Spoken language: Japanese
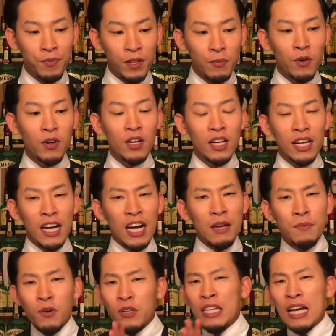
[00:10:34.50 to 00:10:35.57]
もう
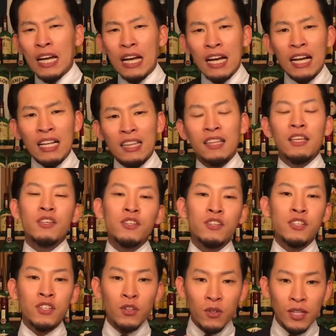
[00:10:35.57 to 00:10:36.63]
ハイボールなんかって
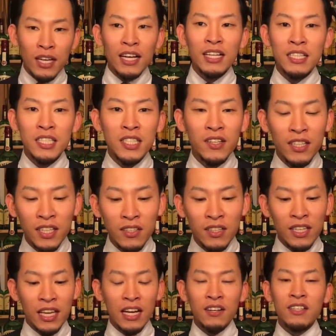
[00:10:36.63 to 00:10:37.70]
いうような感じではなく
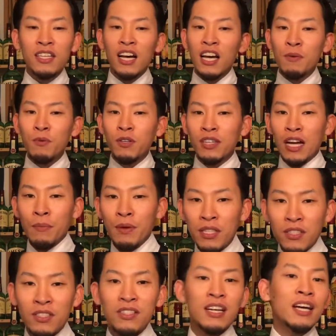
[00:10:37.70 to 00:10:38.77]
逆にハイボール試
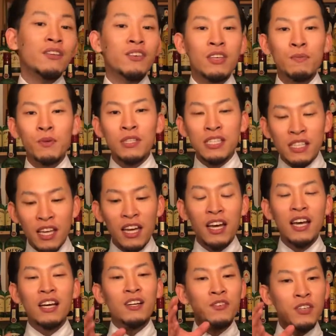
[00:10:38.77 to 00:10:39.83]
すぐらいの気持ちで
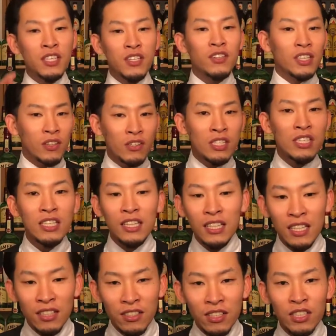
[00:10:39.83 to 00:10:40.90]
ウイスキーを楽しんでいた
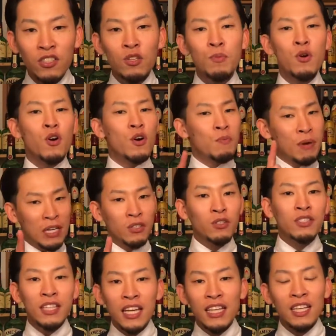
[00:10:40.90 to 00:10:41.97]
だくっていうのも、まあ、一
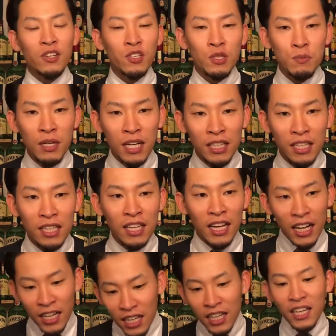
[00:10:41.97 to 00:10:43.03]
つね楽しみ方で
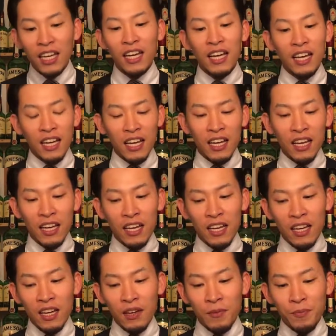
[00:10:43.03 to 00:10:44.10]
あり、
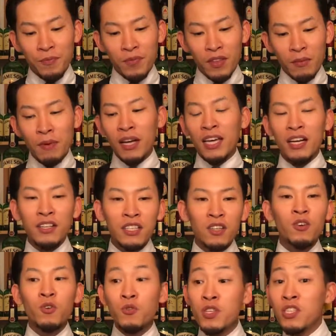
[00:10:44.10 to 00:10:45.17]
えー、まあ、逆に
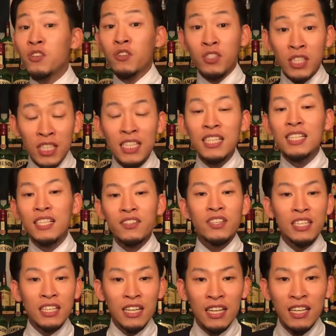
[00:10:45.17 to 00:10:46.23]
こうウイスキーを好きになる
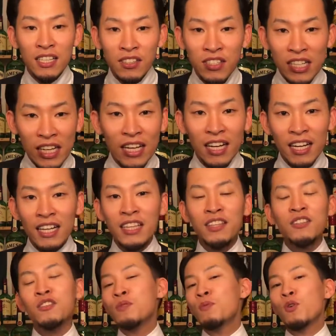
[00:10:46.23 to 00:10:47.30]
きっかけになるんじゃないかなっ
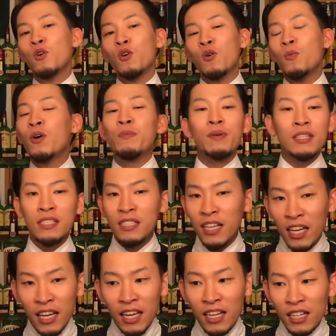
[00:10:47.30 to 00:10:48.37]
ていうのもこう思います
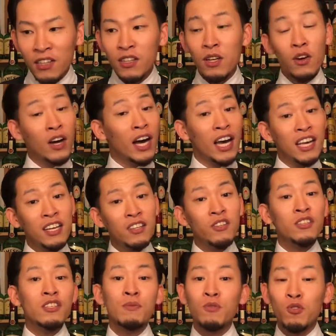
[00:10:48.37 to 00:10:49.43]
ねなのでこう入りと
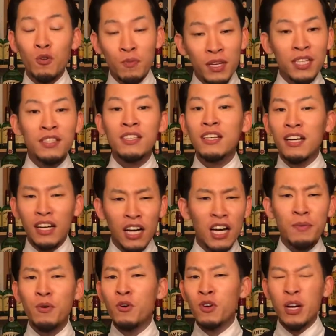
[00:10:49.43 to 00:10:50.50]
しても飲みやすいから
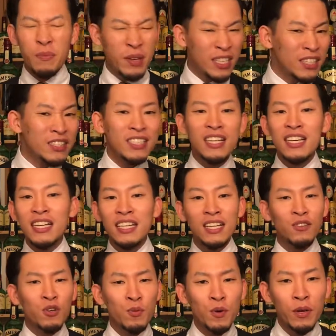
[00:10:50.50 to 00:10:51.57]
ハイボールはめちゃくちゃいいな
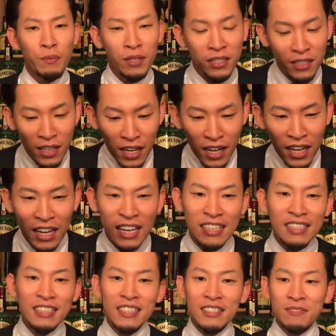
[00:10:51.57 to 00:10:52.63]
と思いますね
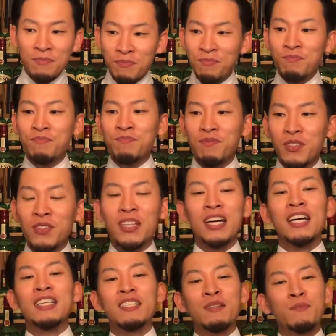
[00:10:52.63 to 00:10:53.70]
うんそんな
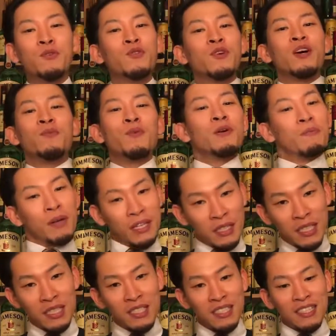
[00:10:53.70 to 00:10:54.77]
感じで僕は思いま
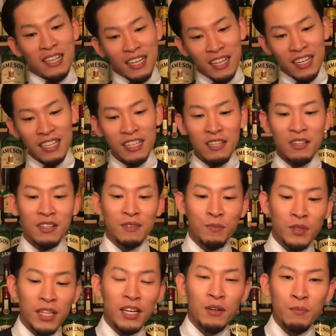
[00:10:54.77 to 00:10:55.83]
すいやいや
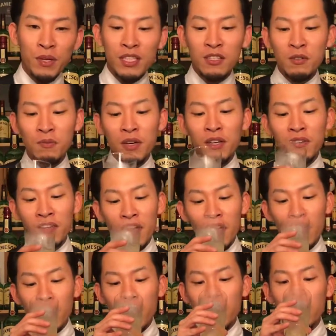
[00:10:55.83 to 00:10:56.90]
もうだからめっちゃうまいよ
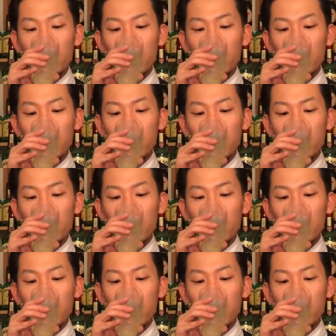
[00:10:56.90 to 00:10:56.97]
ねう